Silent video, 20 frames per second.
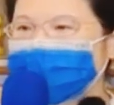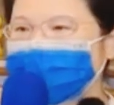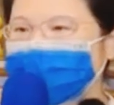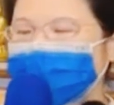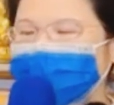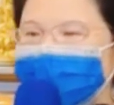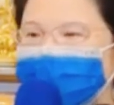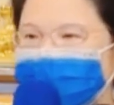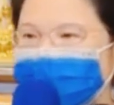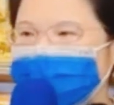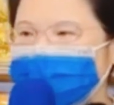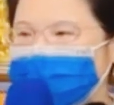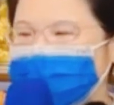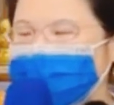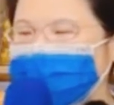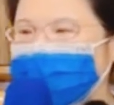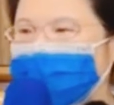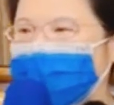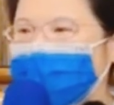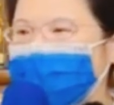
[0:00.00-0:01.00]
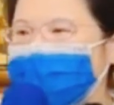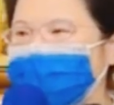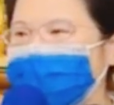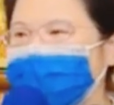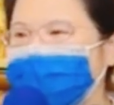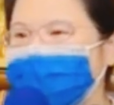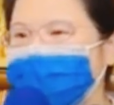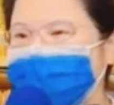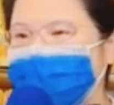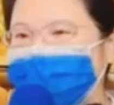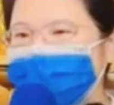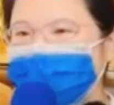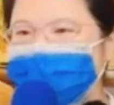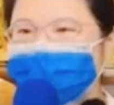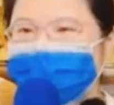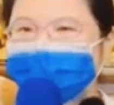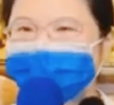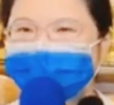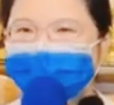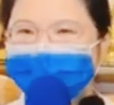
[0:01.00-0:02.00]
接磁场，而你内
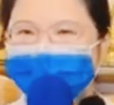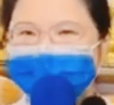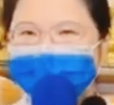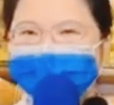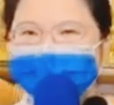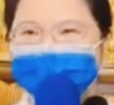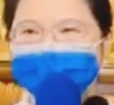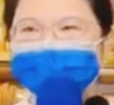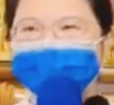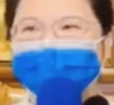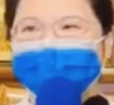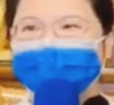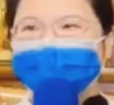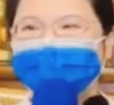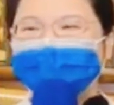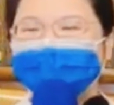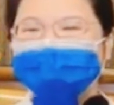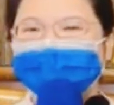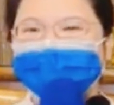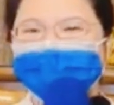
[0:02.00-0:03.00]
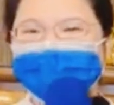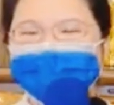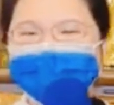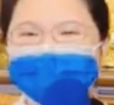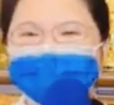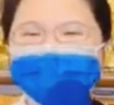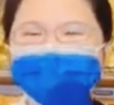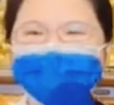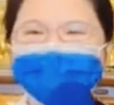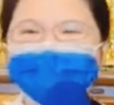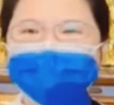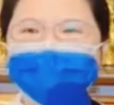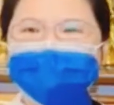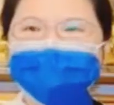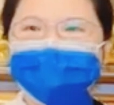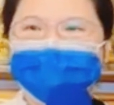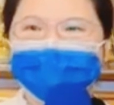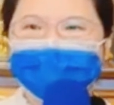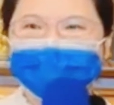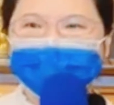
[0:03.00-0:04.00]
心的音律是你意脑意识
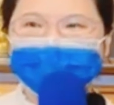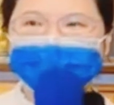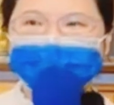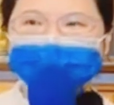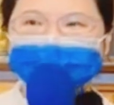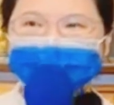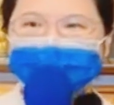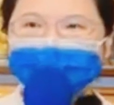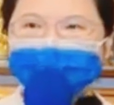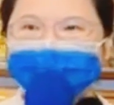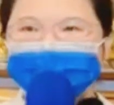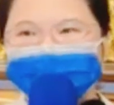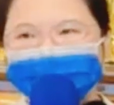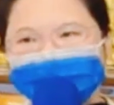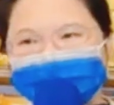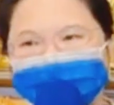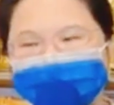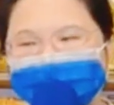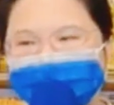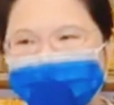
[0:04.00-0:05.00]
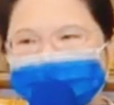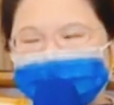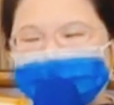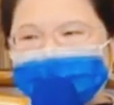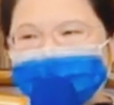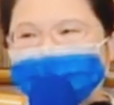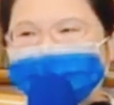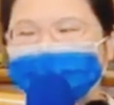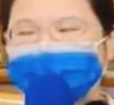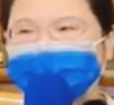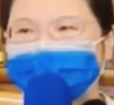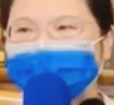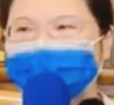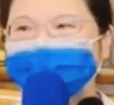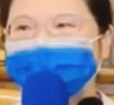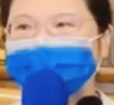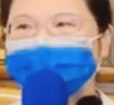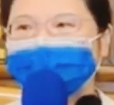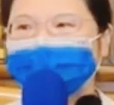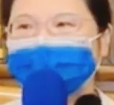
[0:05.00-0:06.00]
中的你最熟悉的
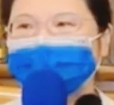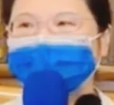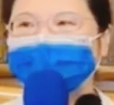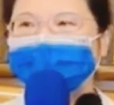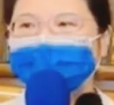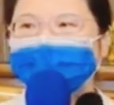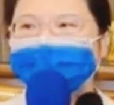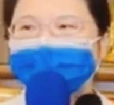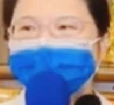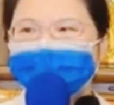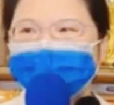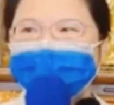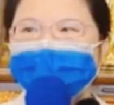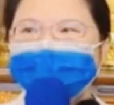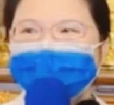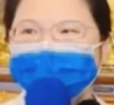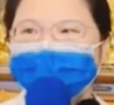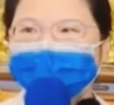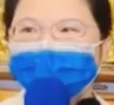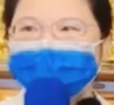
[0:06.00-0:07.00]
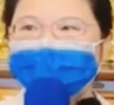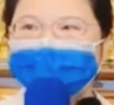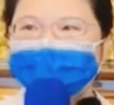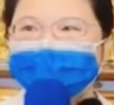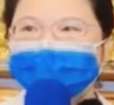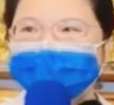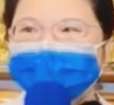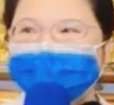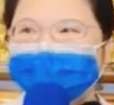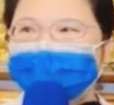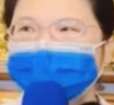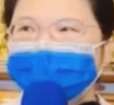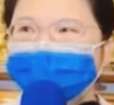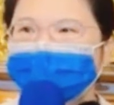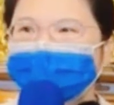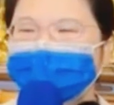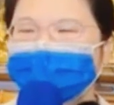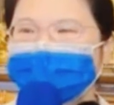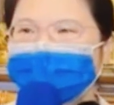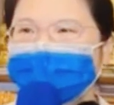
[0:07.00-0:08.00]
音律，好，
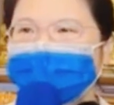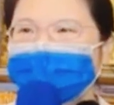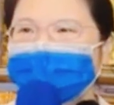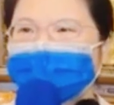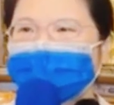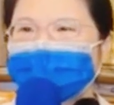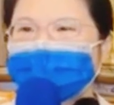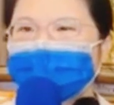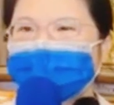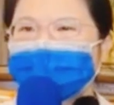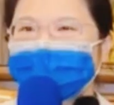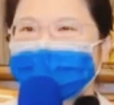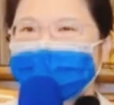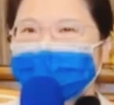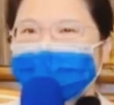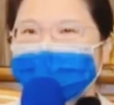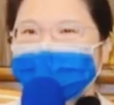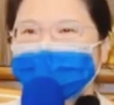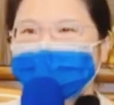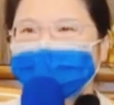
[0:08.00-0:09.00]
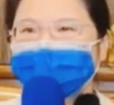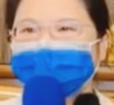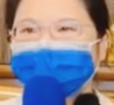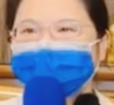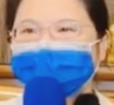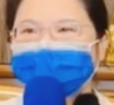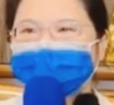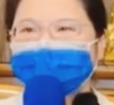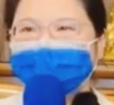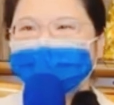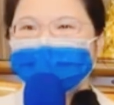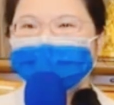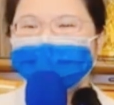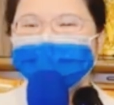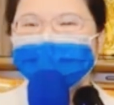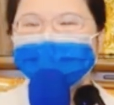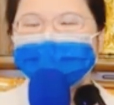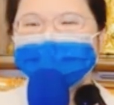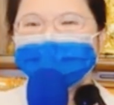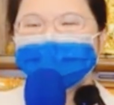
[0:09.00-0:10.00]
像我们呃刚刚说唱唱那《
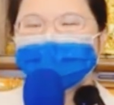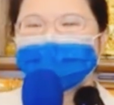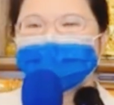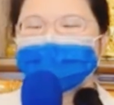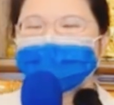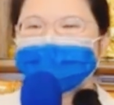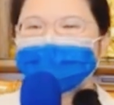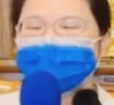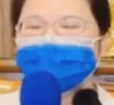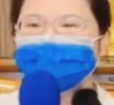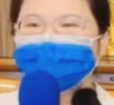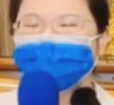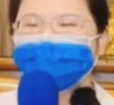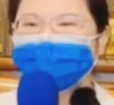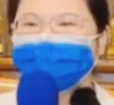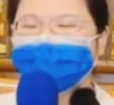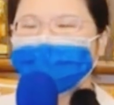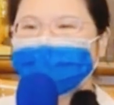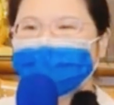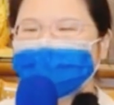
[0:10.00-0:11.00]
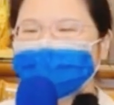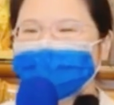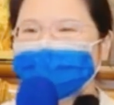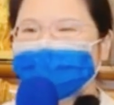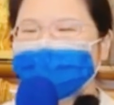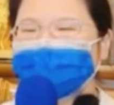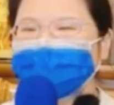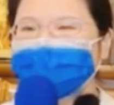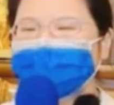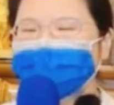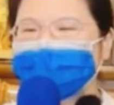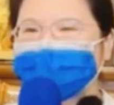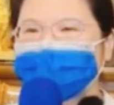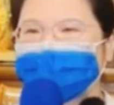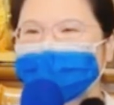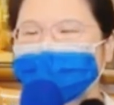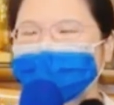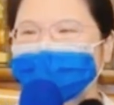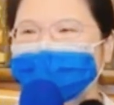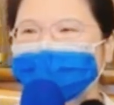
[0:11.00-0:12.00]
沧海一声笑》的师姐，她的
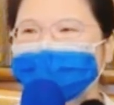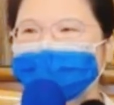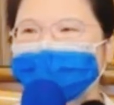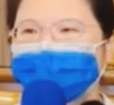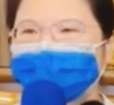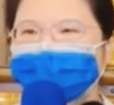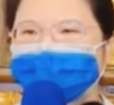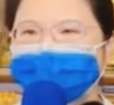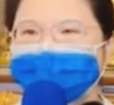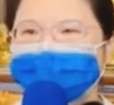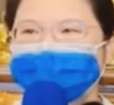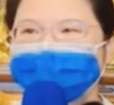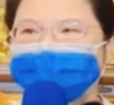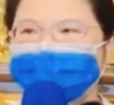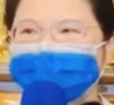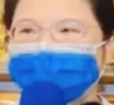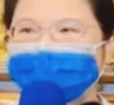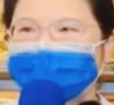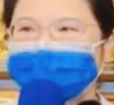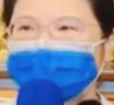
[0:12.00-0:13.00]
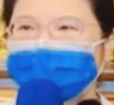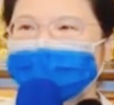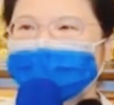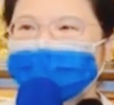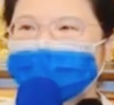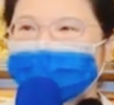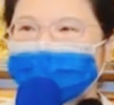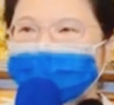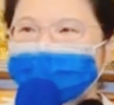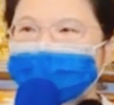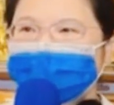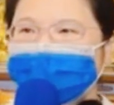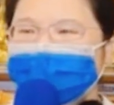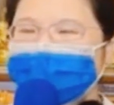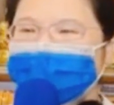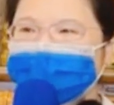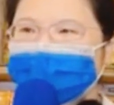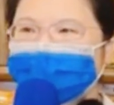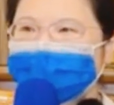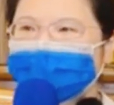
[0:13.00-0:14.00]
内心有这个音律，这个音律在我
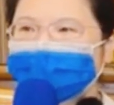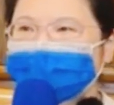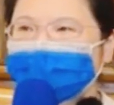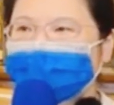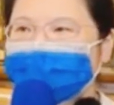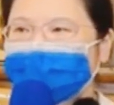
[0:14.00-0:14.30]
心里我就